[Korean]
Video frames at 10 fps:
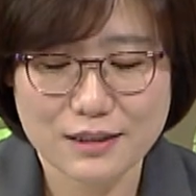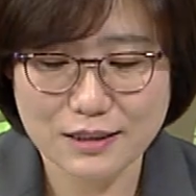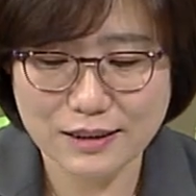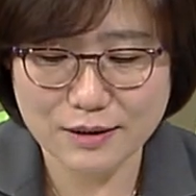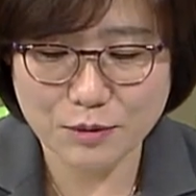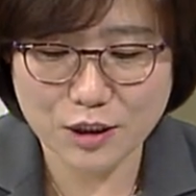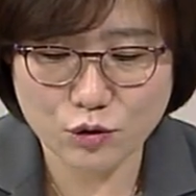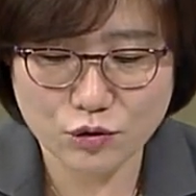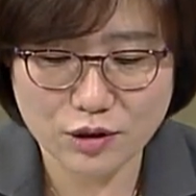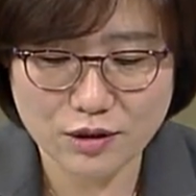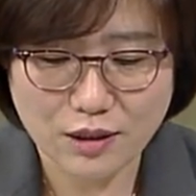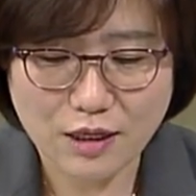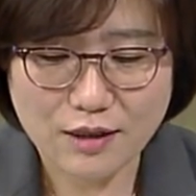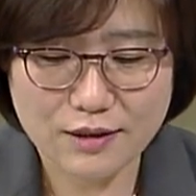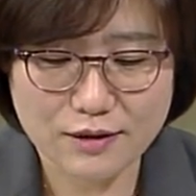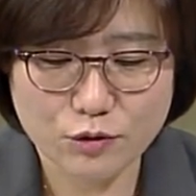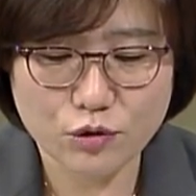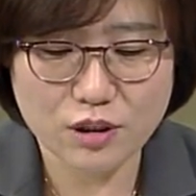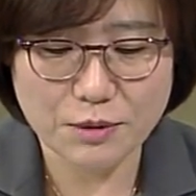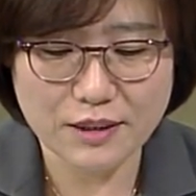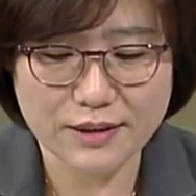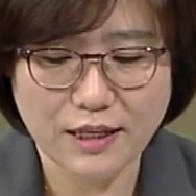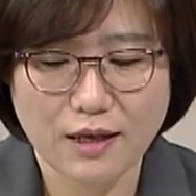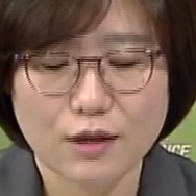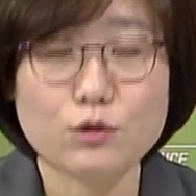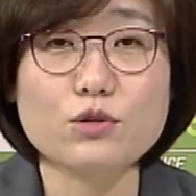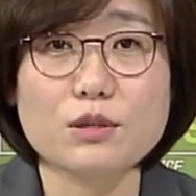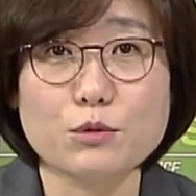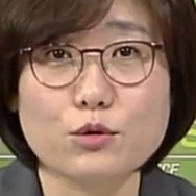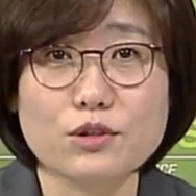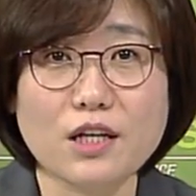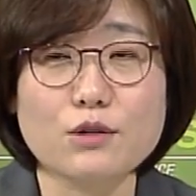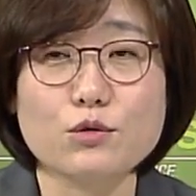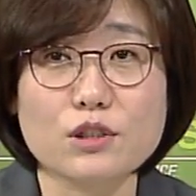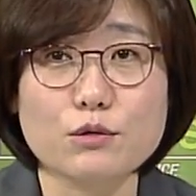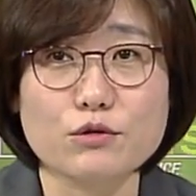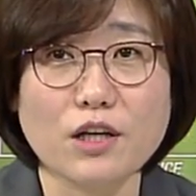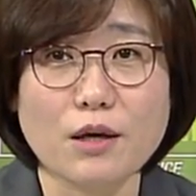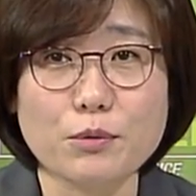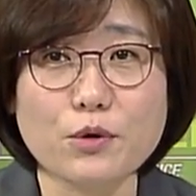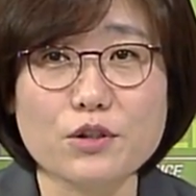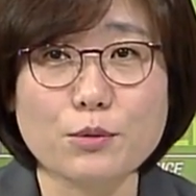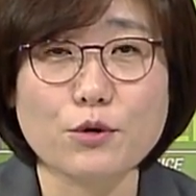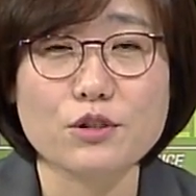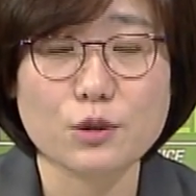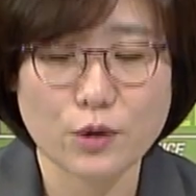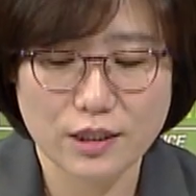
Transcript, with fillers: 자, 지금 기준은 그 61세, 66세, 69세 표에서 보여지고